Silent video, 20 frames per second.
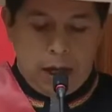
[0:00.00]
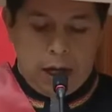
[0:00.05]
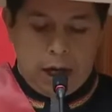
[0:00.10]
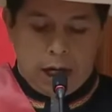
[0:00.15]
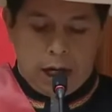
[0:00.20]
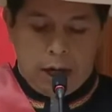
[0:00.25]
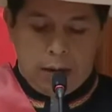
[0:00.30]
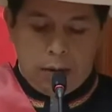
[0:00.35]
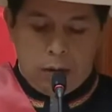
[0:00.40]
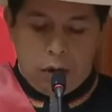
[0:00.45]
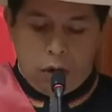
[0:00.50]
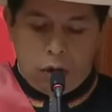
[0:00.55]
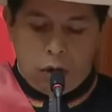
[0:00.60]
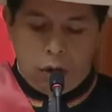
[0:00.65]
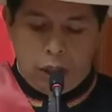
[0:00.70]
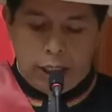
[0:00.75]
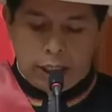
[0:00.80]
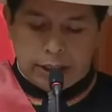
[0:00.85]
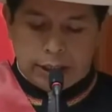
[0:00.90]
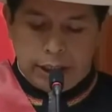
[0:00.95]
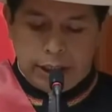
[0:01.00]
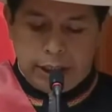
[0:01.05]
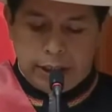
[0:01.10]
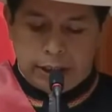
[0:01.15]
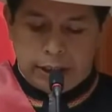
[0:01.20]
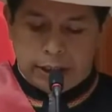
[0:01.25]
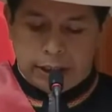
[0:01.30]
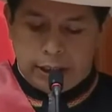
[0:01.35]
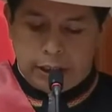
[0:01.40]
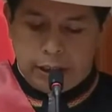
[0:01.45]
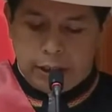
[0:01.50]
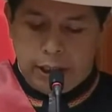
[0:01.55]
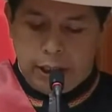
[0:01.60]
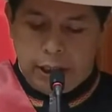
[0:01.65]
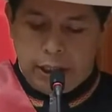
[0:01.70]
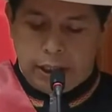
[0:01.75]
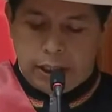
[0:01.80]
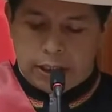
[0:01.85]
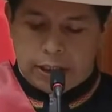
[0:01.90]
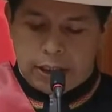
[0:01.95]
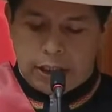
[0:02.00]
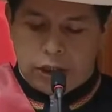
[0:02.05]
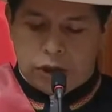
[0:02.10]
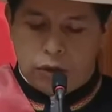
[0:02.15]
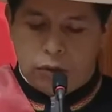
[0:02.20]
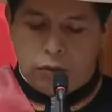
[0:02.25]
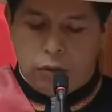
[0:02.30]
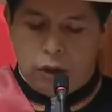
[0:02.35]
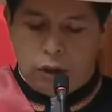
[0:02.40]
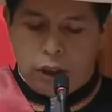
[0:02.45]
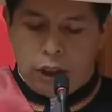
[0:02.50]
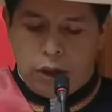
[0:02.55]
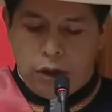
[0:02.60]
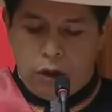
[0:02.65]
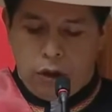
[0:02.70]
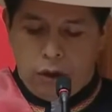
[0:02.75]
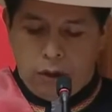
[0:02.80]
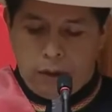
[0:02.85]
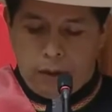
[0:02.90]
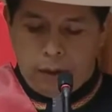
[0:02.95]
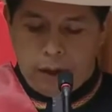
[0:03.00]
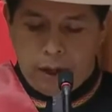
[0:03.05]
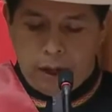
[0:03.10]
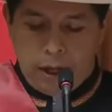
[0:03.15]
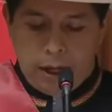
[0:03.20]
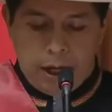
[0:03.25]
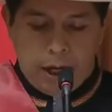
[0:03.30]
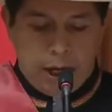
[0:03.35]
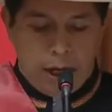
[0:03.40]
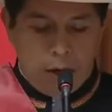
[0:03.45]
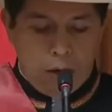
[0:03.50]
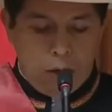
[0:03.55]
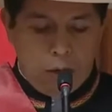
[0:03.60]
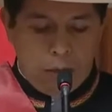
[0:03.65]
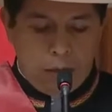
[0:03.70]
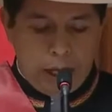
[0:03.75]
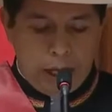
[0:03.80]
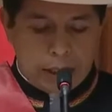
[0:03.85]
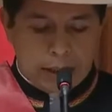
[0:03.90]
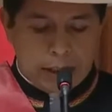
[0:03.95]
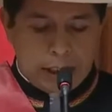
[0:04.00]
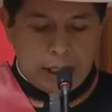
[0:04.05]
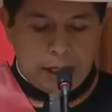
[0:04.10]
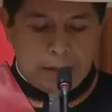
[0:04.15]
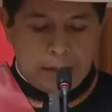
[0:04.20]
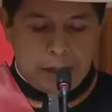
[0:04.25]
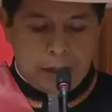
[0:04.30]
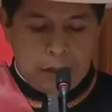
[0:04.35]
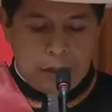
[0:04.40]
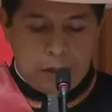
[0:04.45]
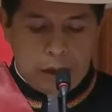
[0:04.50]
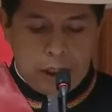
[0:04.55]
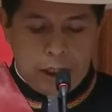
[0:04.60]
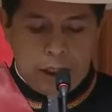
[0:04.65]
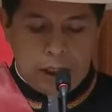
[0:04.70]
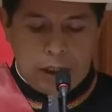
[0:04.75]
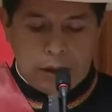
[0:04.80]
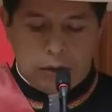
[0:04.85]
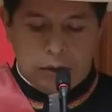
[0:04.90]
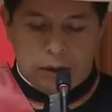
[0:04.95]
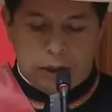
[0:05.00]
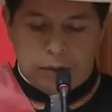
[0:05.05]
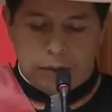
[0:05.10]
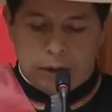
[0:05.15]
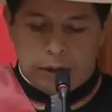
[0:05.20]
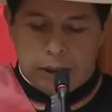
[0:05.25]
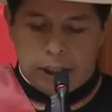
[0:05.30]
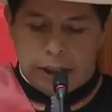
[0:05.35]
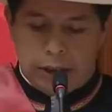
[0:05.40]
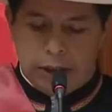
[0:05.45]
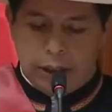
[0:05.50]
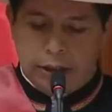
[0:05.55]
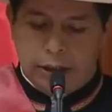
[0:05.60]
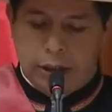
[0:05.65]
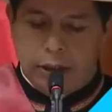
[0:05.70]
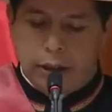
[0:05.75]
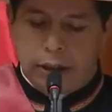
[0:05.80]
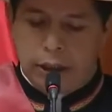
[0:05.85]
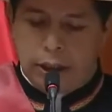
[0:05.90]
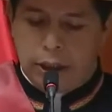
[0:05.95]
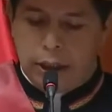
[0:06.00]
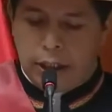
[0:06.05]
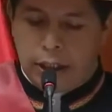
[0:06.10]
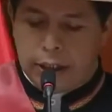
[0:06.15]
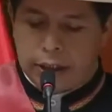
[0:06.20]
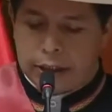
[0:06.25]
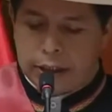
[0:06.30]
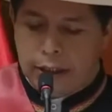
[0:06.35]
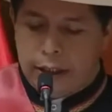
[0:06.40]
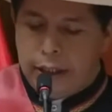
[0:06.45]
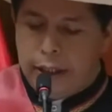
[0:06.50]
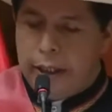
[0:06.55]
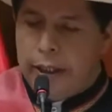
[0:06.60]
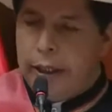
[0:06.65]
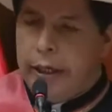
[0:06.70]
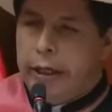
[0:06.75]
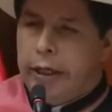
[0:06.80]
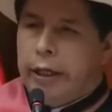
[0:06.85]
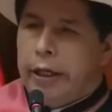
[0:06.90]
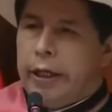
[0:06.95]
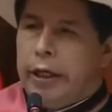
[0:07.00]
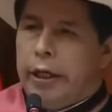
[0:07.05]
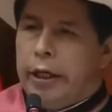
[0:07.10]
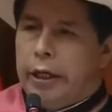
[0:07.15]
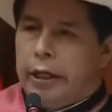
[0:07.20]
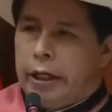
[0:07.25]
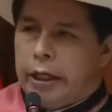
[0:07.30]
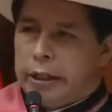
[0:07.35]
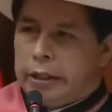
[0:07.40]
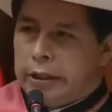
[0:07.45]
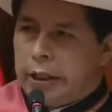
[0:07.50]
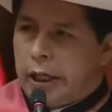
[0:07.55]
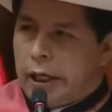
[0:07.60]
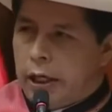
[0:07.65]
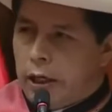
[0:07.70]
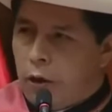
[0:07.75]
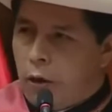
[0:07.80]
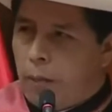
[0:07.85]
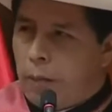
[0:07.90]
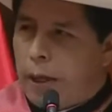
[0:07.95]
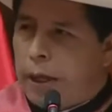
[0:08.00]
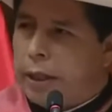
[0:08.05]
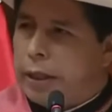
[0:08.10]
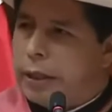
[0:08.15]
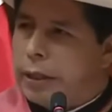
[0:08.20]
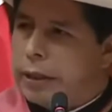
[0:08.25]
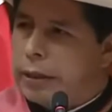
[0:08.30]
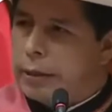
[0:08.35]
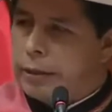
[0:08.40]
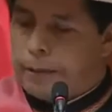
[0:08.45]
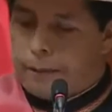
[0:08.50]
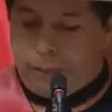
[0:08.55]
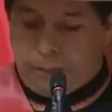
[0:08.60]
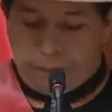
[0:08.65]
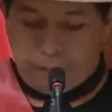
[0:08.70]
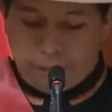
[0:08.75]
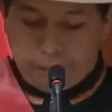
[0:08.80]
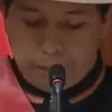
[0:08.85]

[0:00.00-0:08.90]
Acabó con las élites andinas y subordinó aún más a la mayoría de los habitantes indígenas en este rico país.